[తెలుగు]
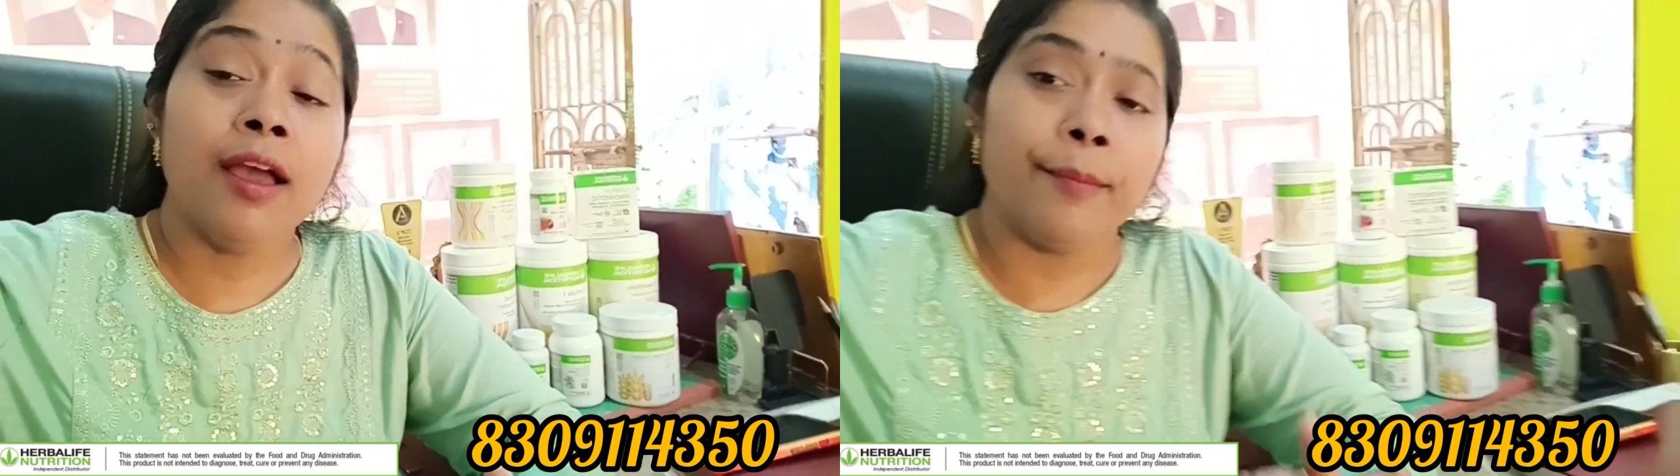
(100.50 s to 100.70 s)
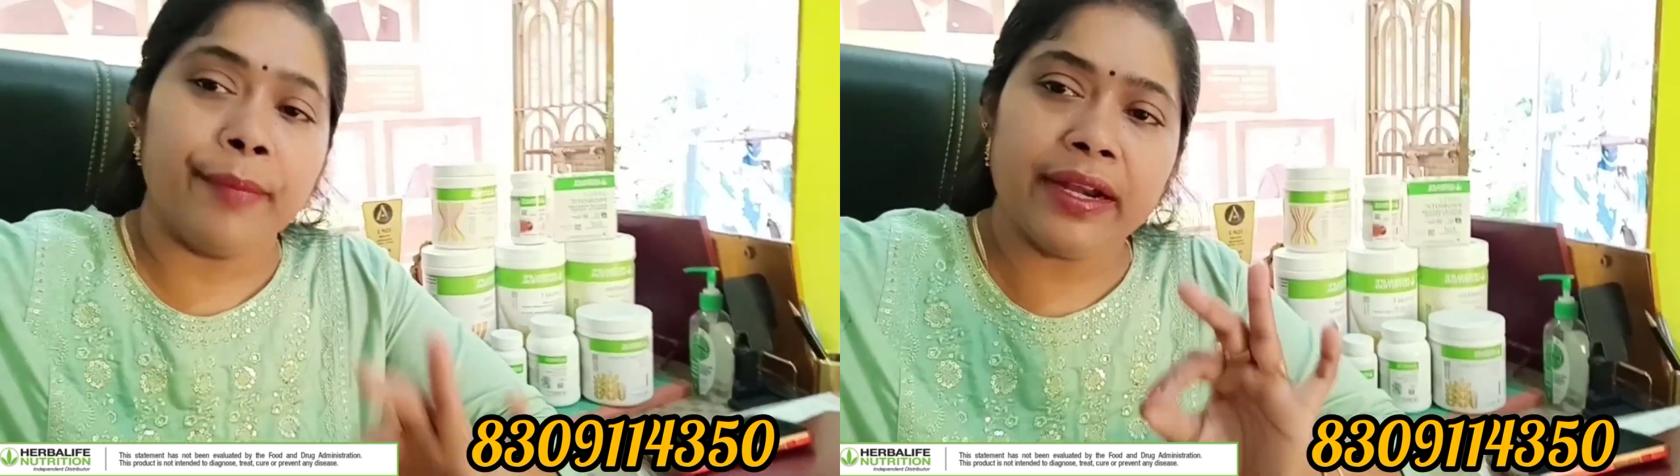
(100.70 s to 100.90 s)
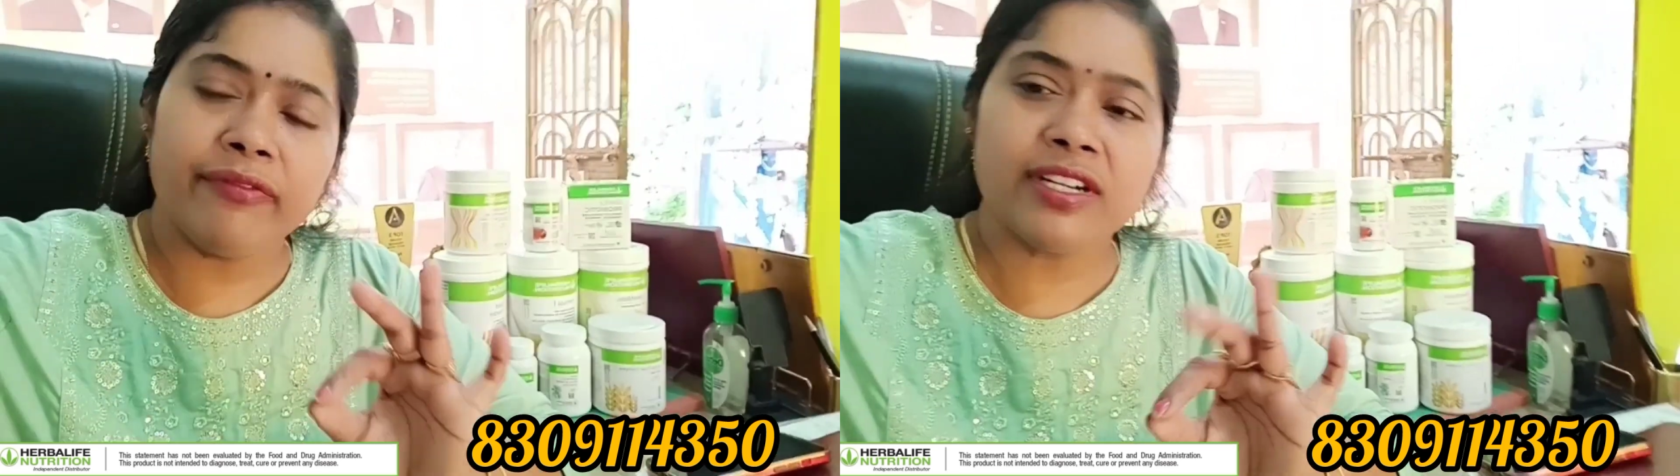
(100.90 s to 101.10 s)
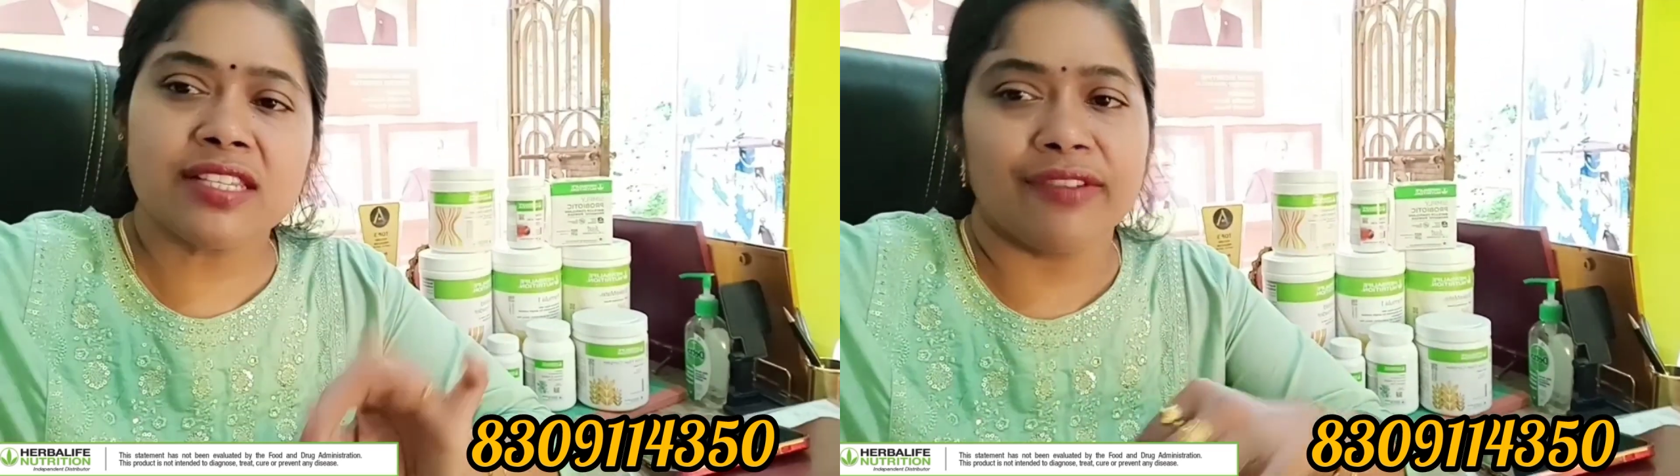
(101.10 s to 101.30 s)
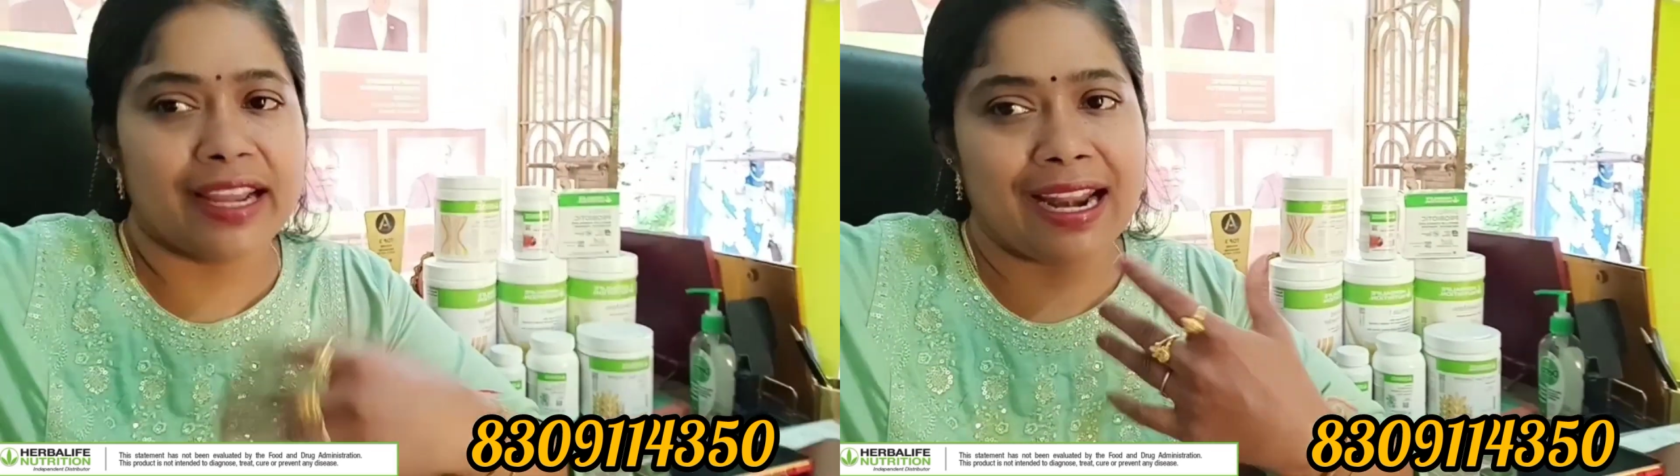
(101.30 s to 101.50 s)

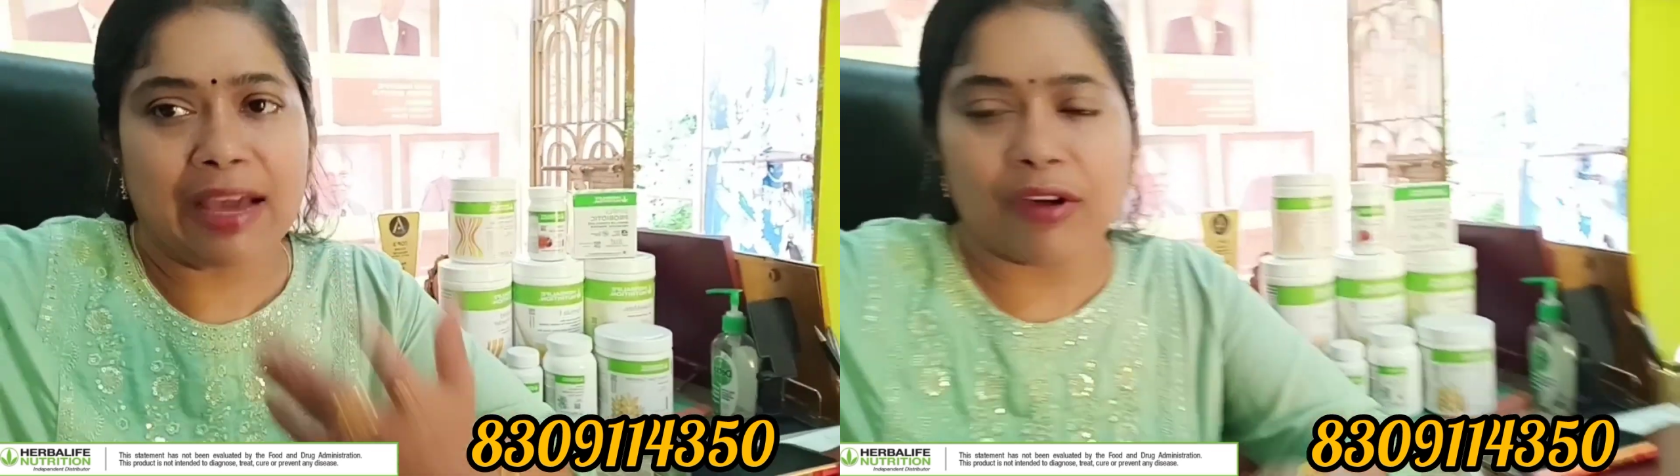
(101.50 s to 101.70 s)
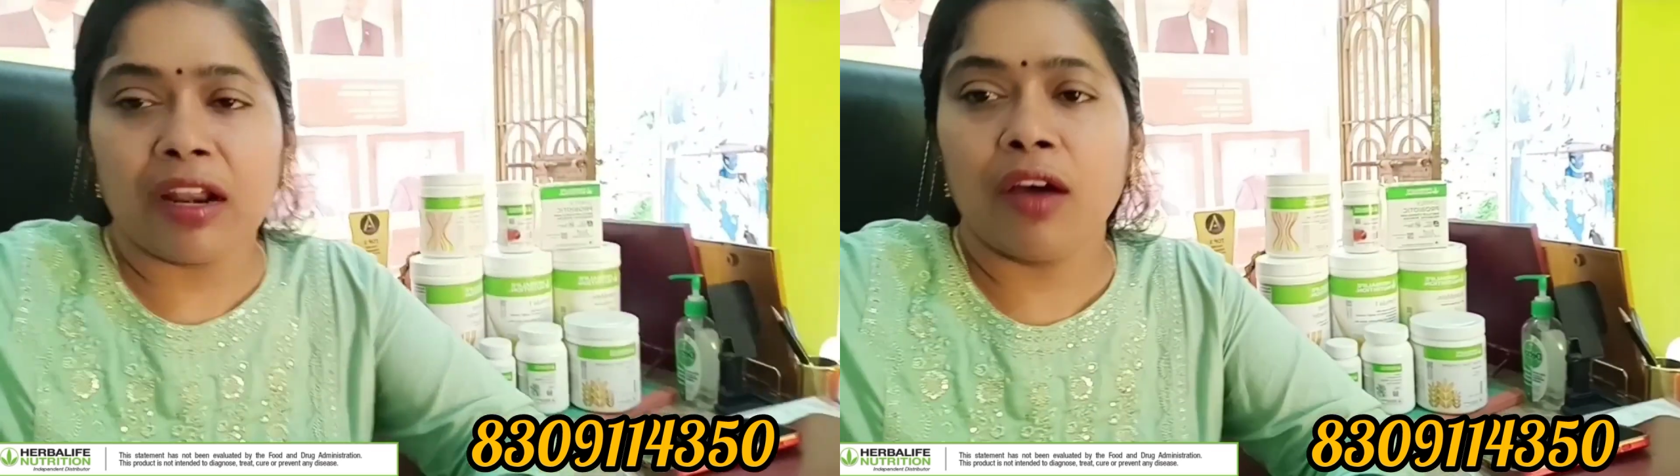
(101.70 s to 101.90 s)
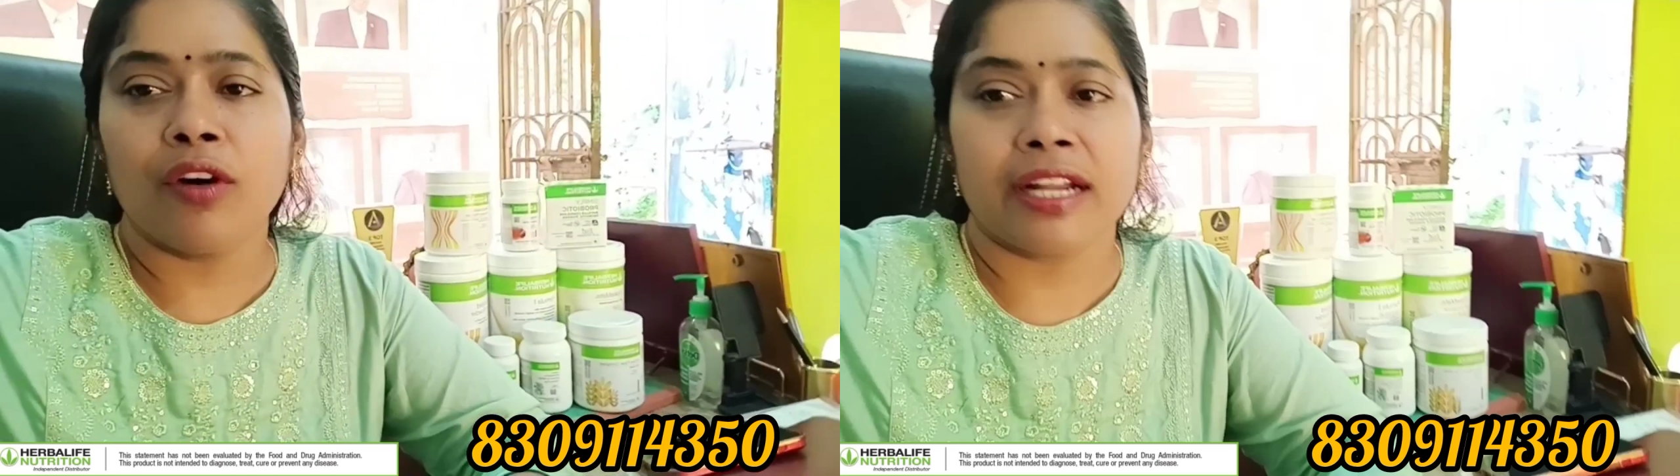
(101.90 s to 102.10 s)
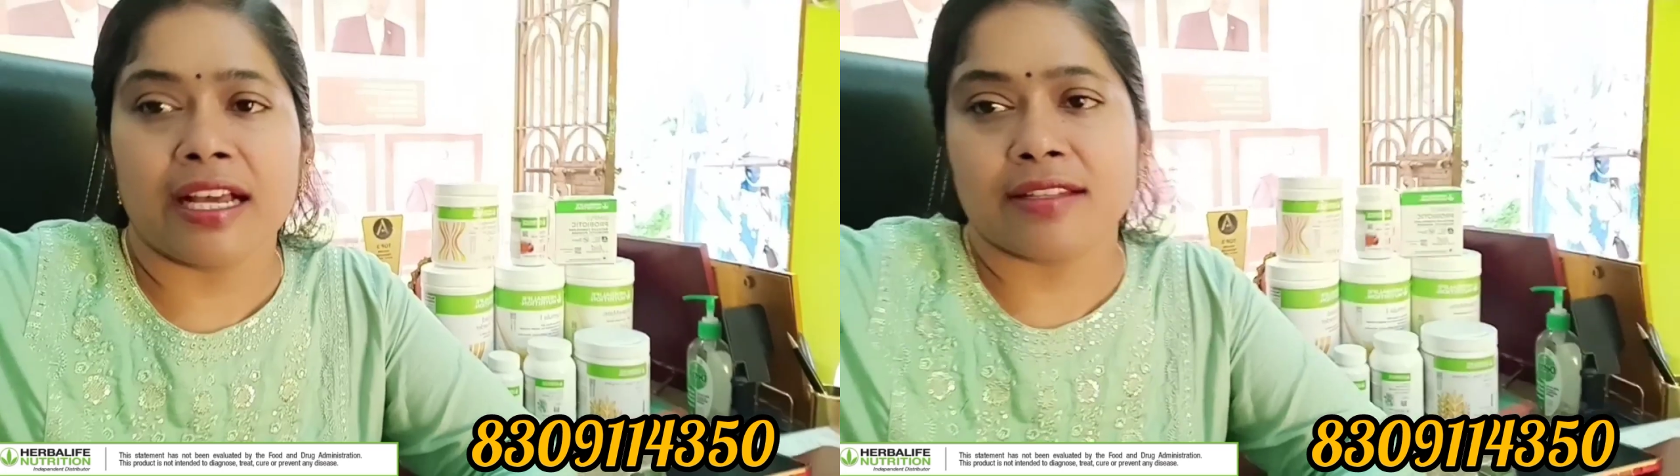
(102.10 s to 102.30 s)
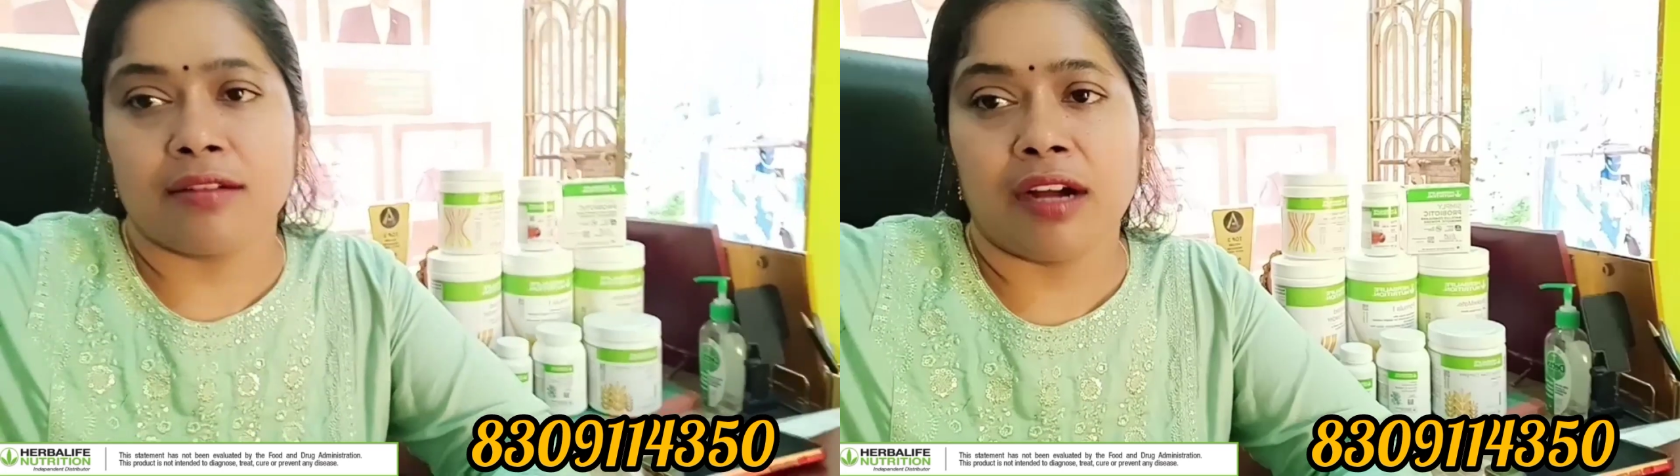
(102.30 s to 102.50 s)
బెనిఫిట్స్ వేరే లెవెల్లో ఉంటాయి
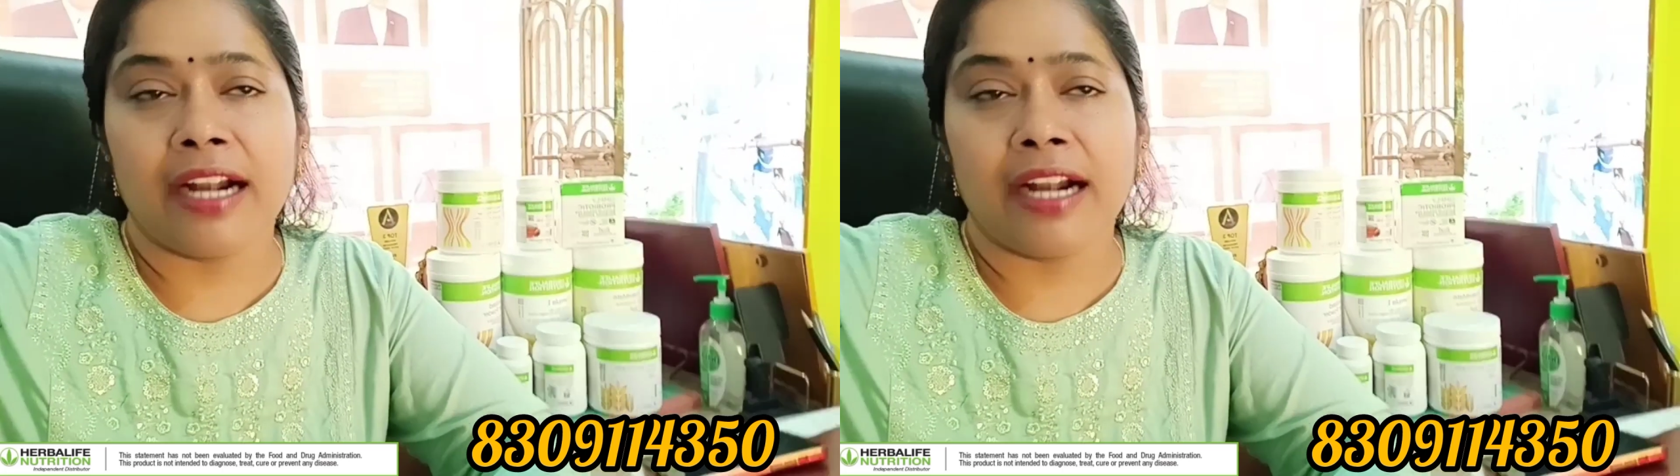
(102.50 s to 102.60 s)
అసలు